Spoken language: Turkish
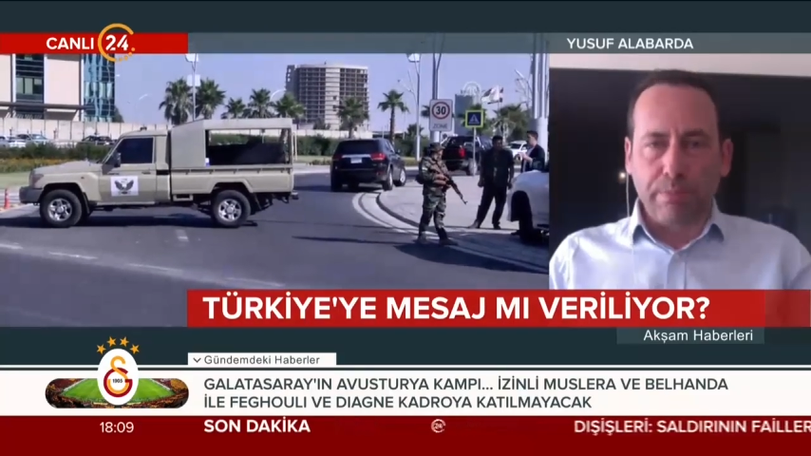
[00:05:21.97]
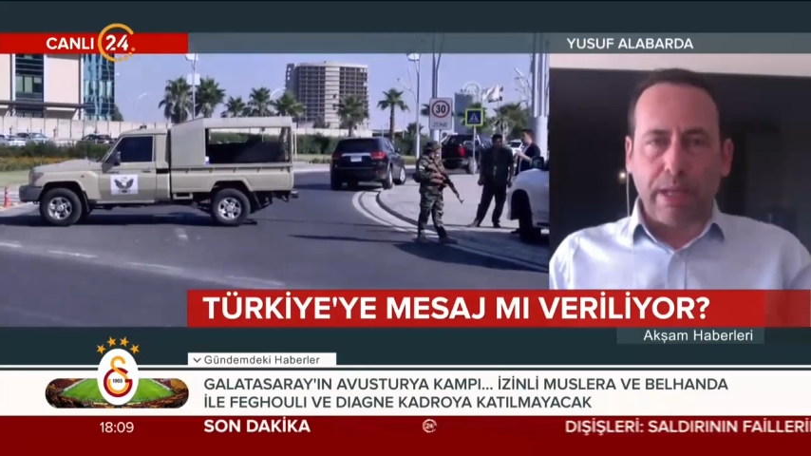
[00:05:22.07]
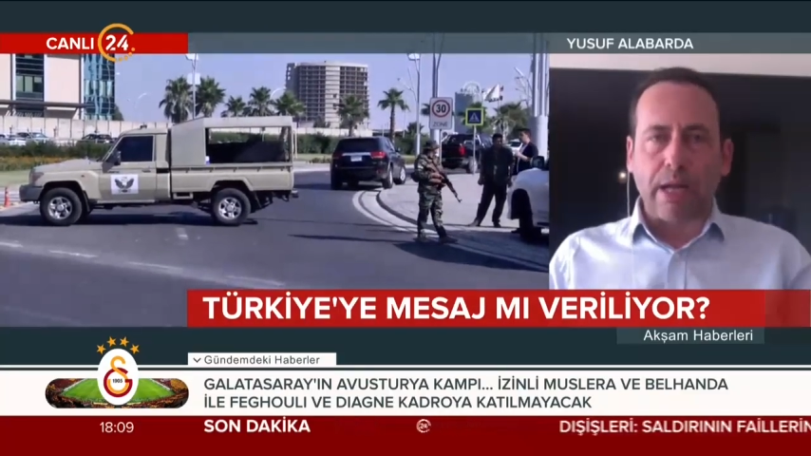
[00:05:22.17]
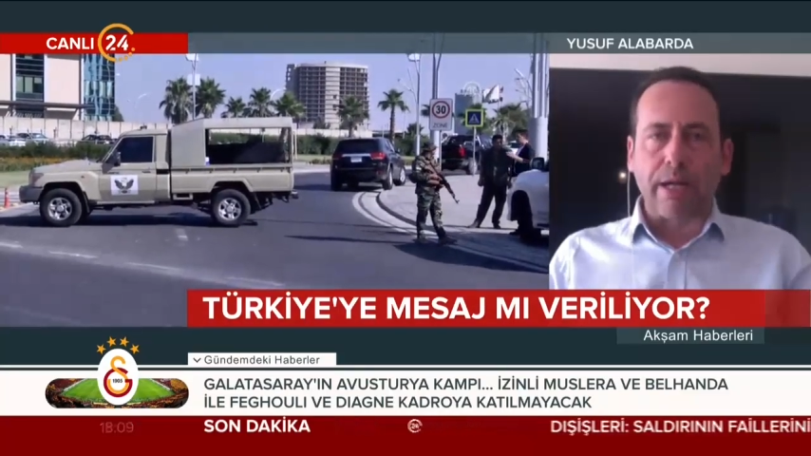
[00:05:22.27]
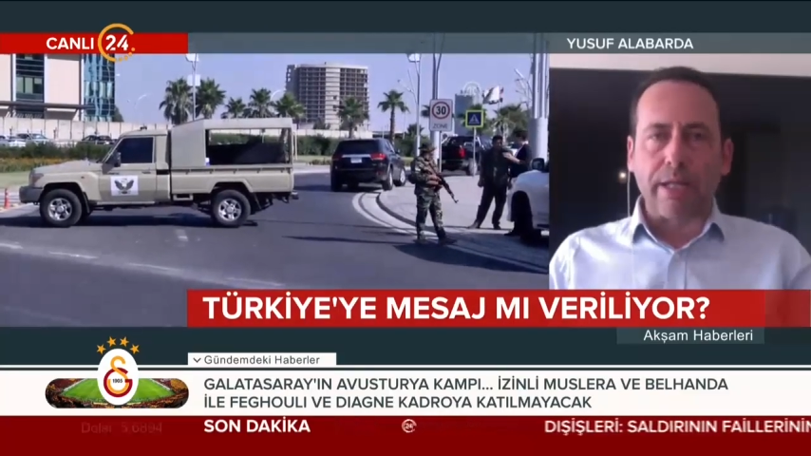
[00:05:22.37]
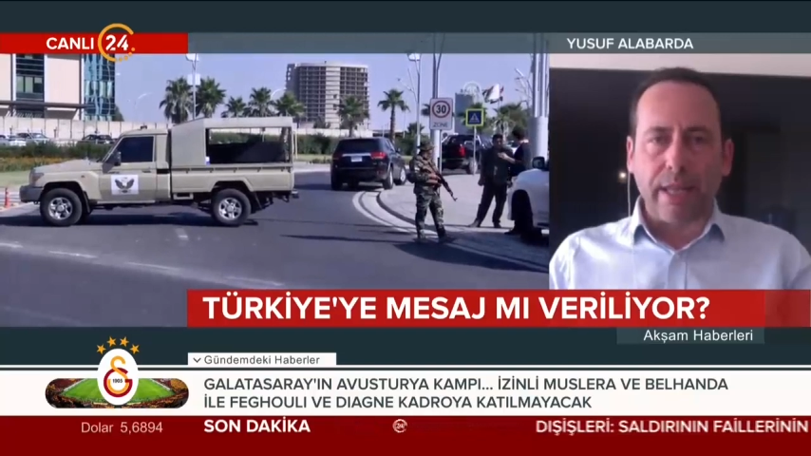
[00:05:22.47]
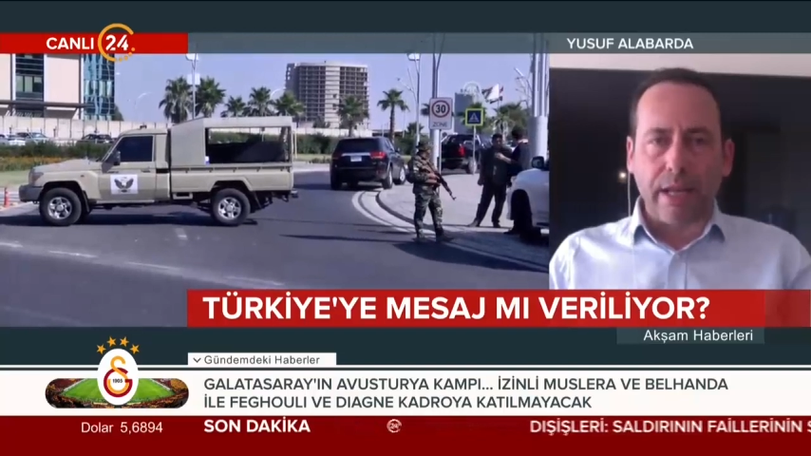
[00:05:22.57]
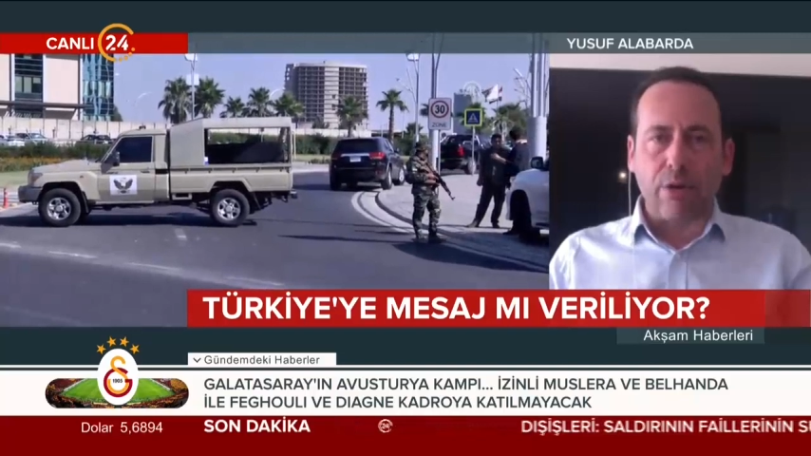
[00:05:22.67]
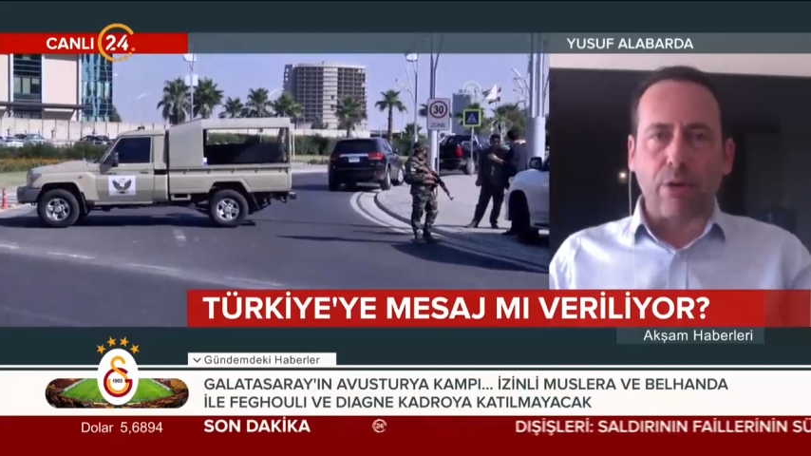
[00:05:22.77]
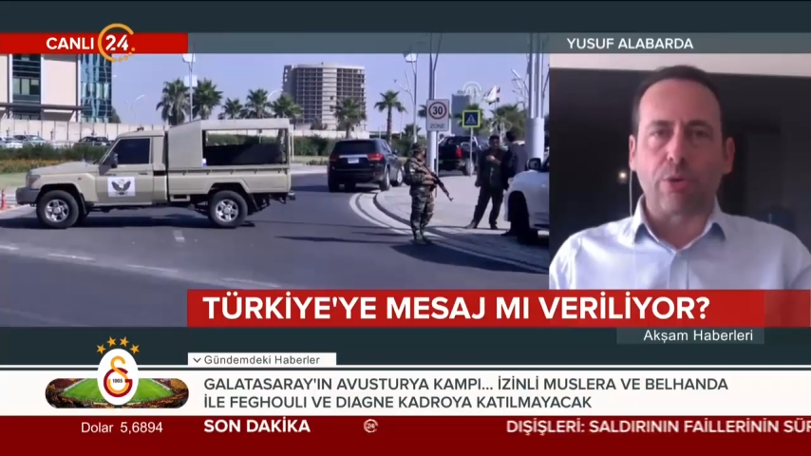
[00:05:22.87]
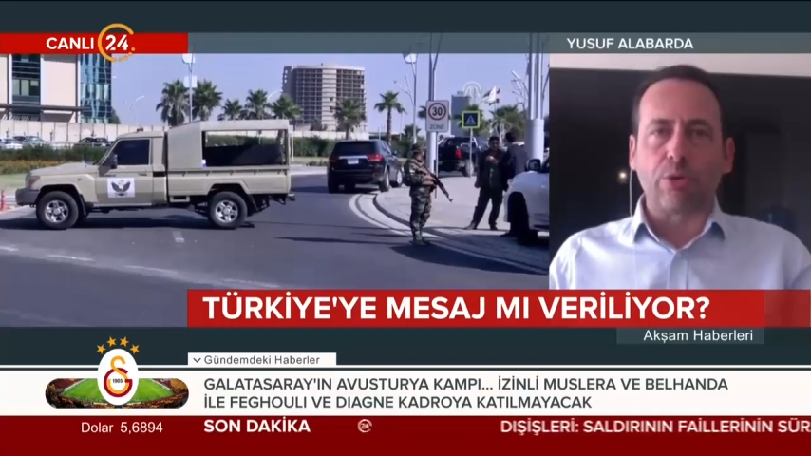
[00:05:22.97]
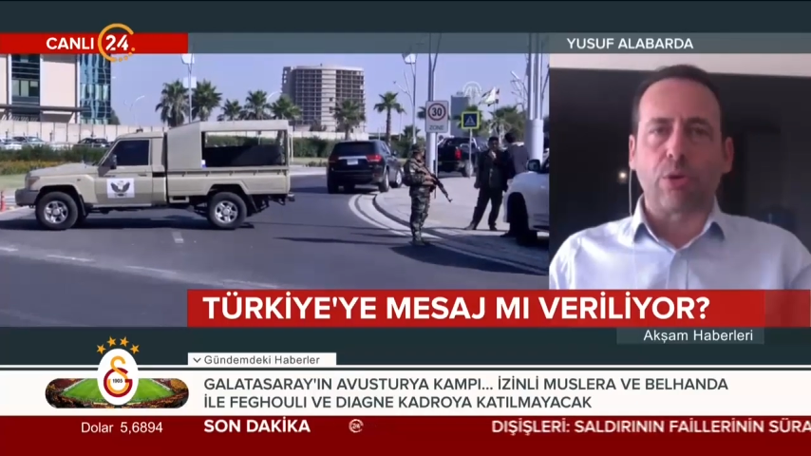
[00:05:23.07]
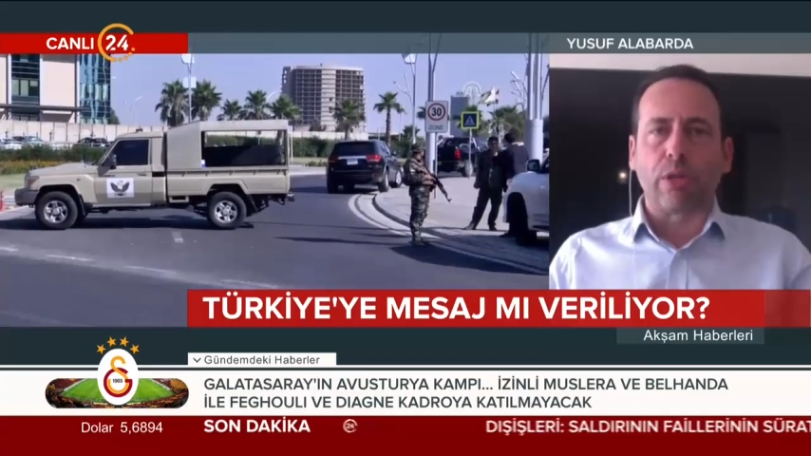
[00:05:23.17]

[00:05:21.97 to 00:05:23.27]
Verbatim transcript: PKK'yı terör örgütü